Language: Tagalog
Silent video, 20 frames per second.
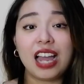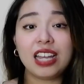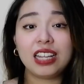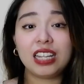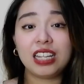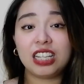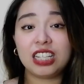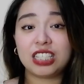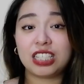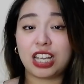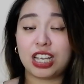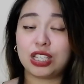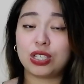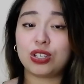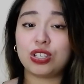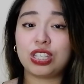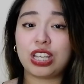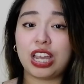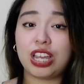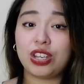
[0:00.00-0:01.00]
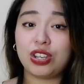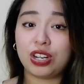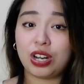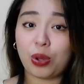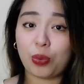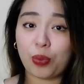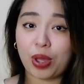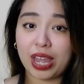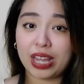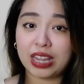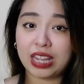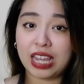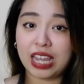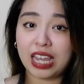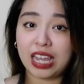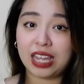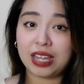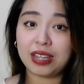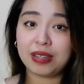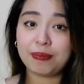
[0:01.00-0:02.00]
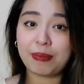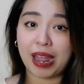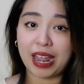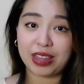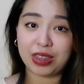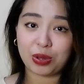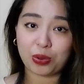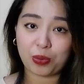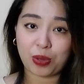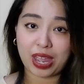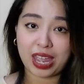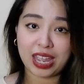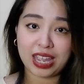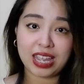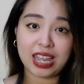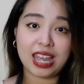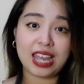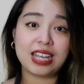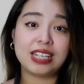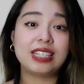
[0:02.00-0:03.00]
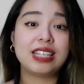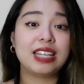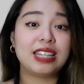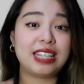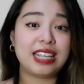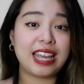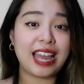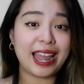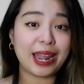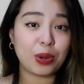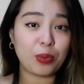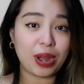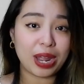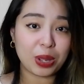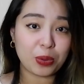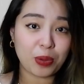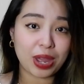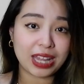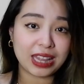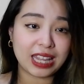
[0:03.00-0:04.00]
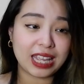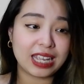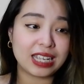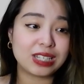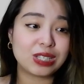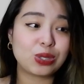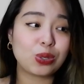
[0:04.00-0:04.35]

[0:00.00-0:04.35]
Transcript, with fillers: ang i-discuss ko sa inyo na wedding, by the way, is a DIY wedding.